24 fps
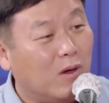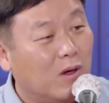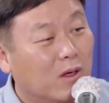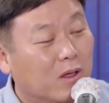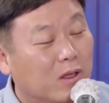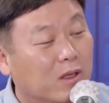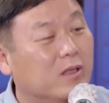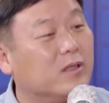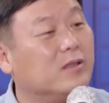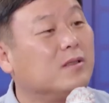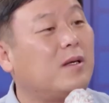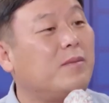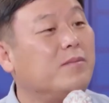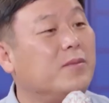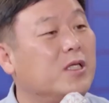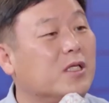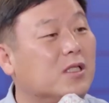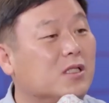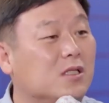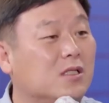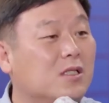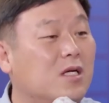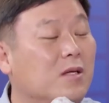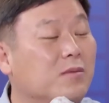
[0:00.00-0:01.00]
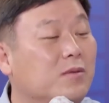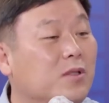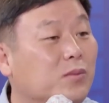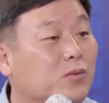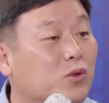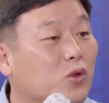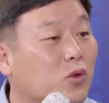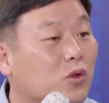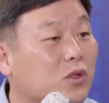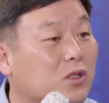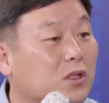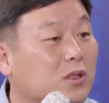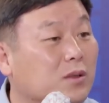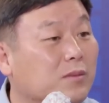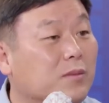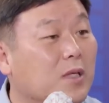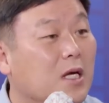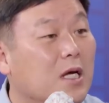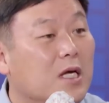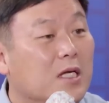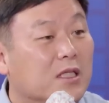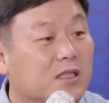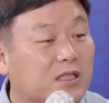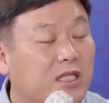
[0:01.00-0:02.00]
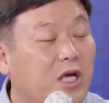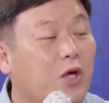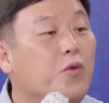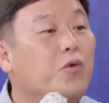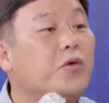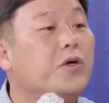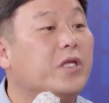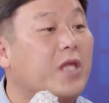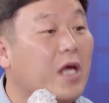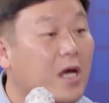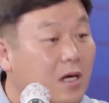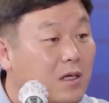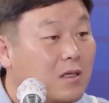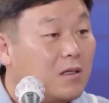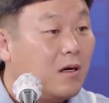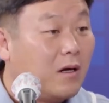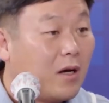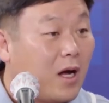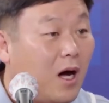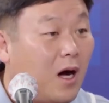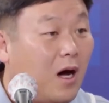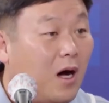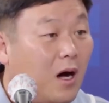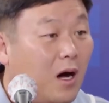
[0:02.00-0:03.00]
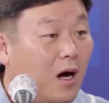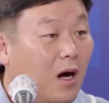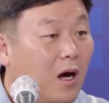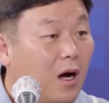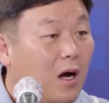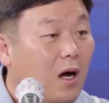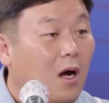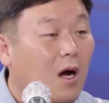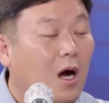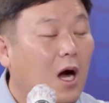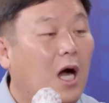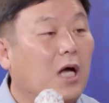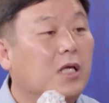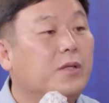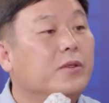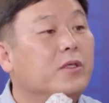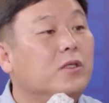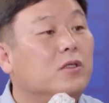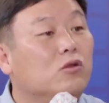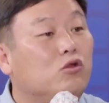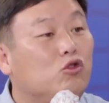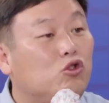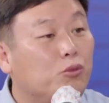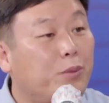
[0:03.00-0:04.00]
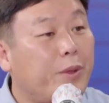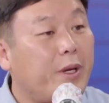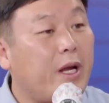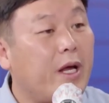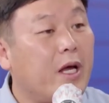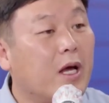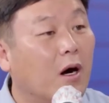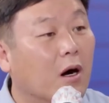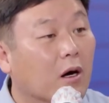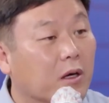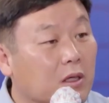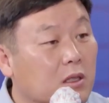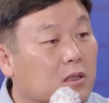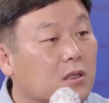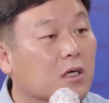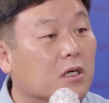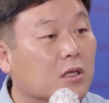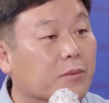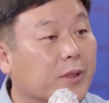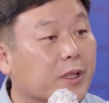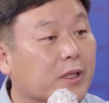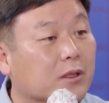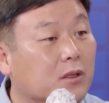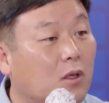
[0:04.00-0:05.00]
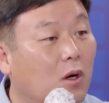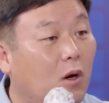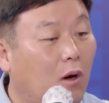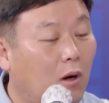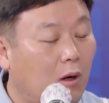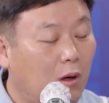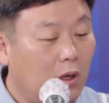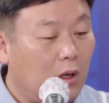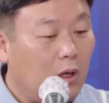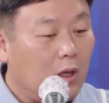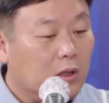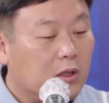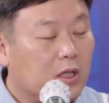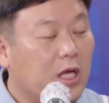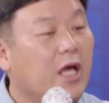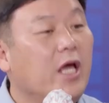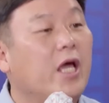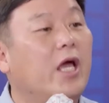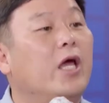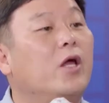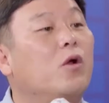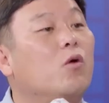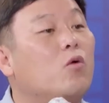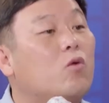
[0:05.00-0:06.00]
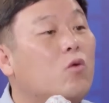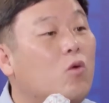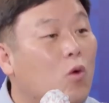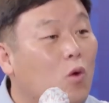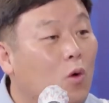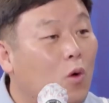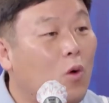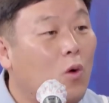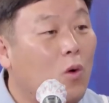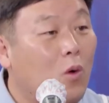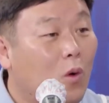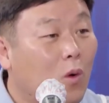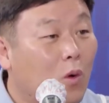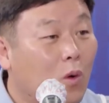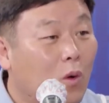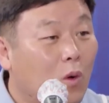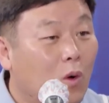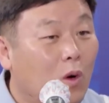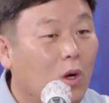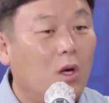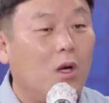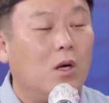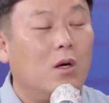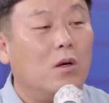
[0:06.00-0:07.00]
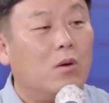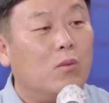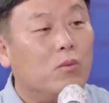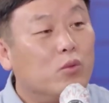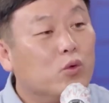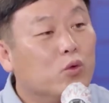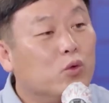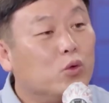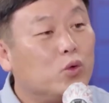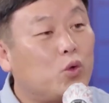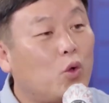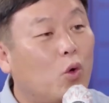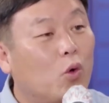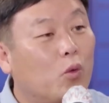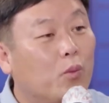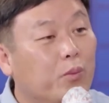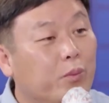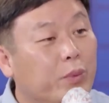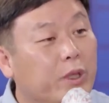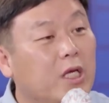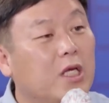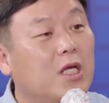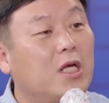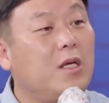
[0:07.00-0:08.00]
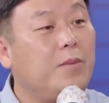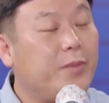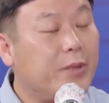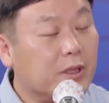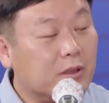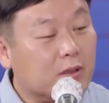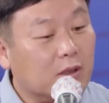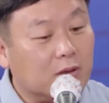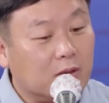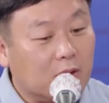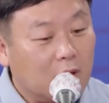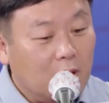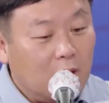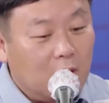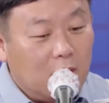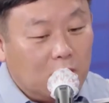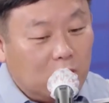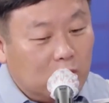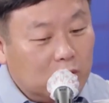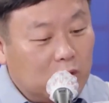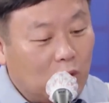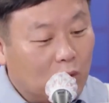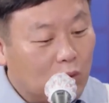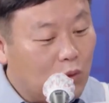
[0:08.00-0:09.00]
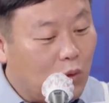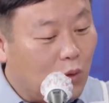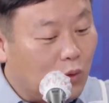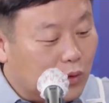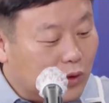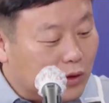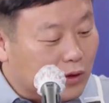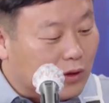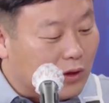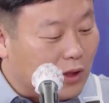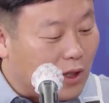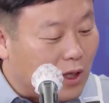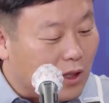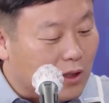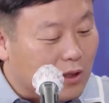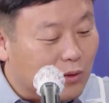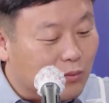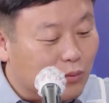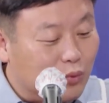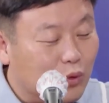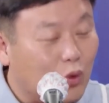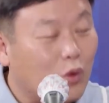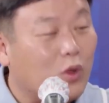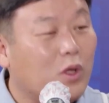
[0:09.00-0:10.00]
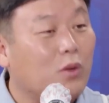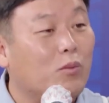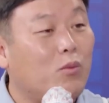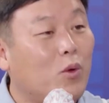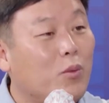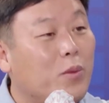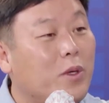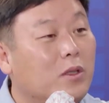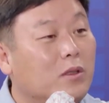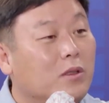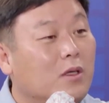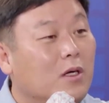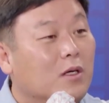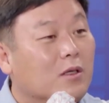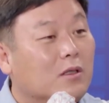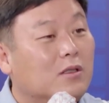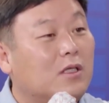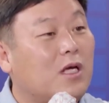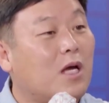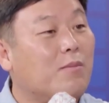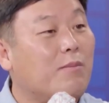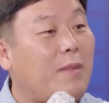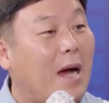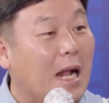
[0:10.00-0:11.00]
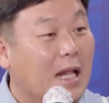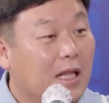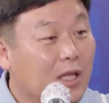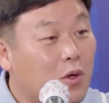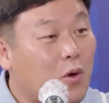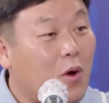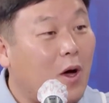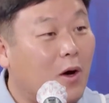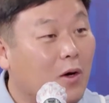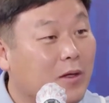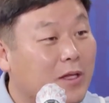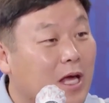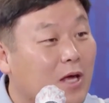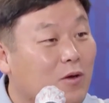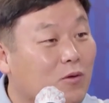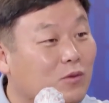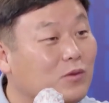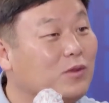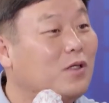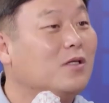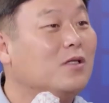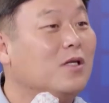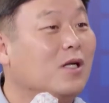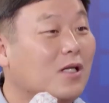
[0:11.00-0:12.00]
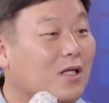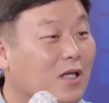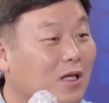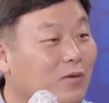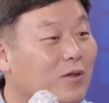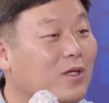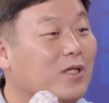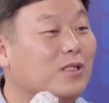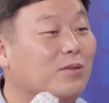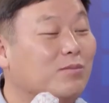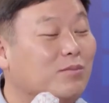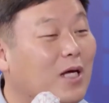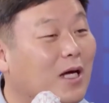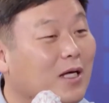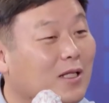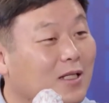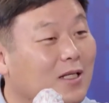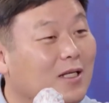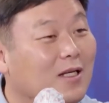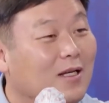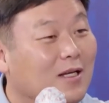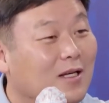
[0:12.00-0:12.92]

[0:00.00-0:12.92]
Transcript: 이런 사람들이 직간접적으로 지금 채용이 되었거나 아니면 그 주변에 어른거리면서 내놓고 다녀오고 무속 비리 비선 뭐 천공수승이라는 그 무속인 보면 그 사람 말 들어하거든 윤석열 김건희 집단이